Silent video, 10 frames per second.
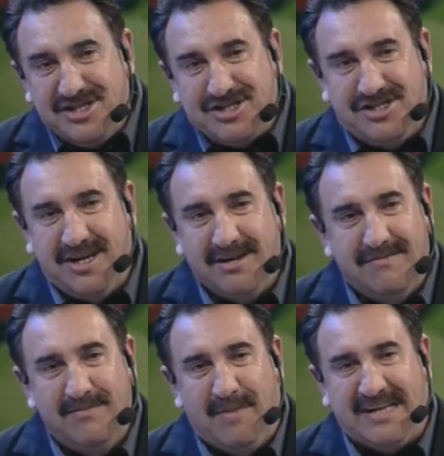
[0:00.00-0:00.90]

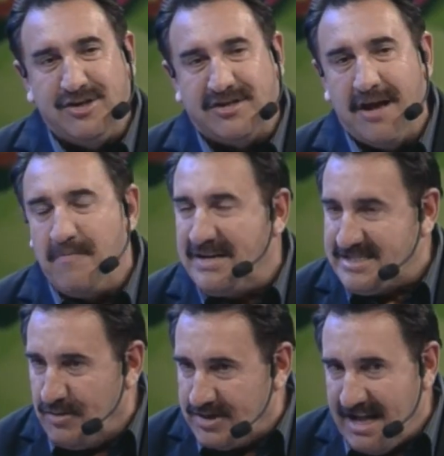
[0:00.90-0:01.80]
existiram, mas eu tenho a
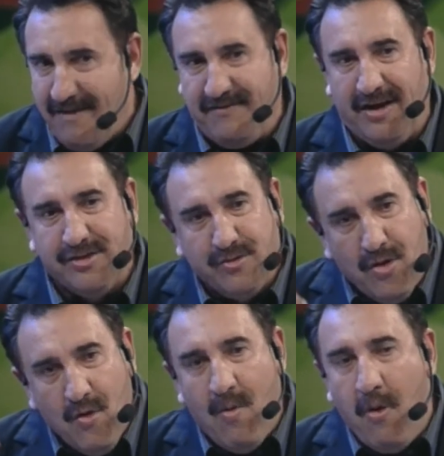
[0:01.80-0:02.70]
impressão que está havendo
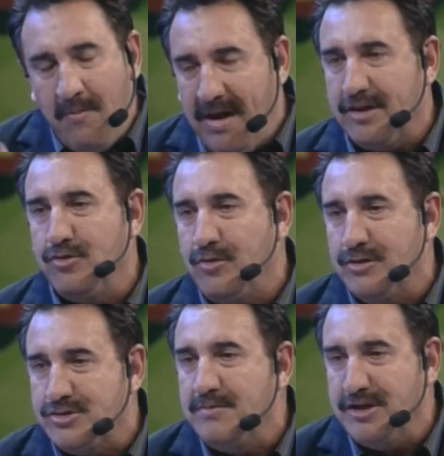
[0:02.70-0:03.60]
um aumento no
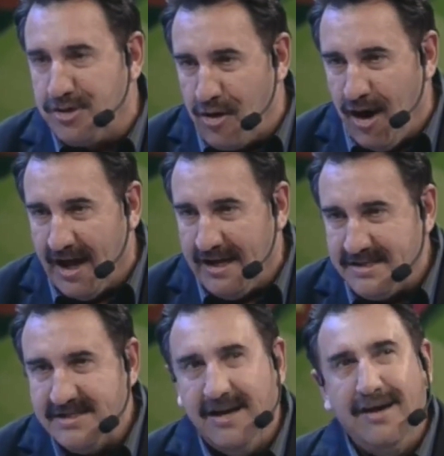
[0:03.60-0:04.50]
consumo de
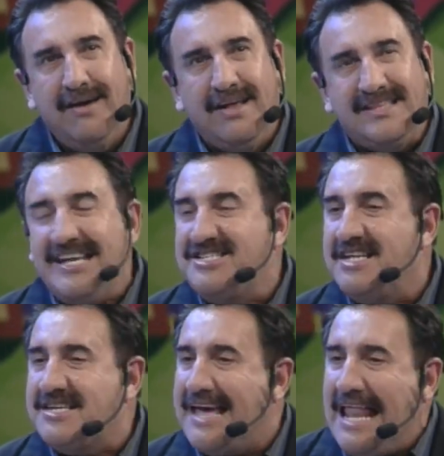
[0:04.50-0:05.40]
drogas tem
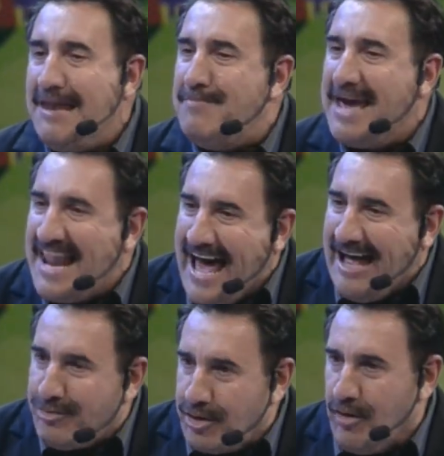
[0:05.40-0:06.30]
gente que quer
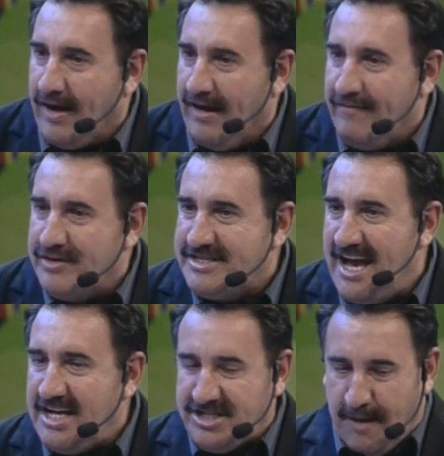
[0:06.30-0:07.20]
liberar a droga. Você
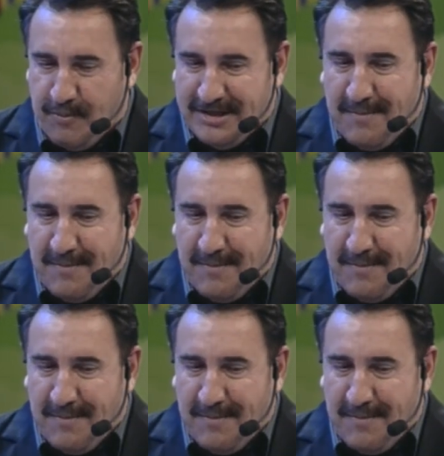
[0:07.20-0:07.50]
acha que, por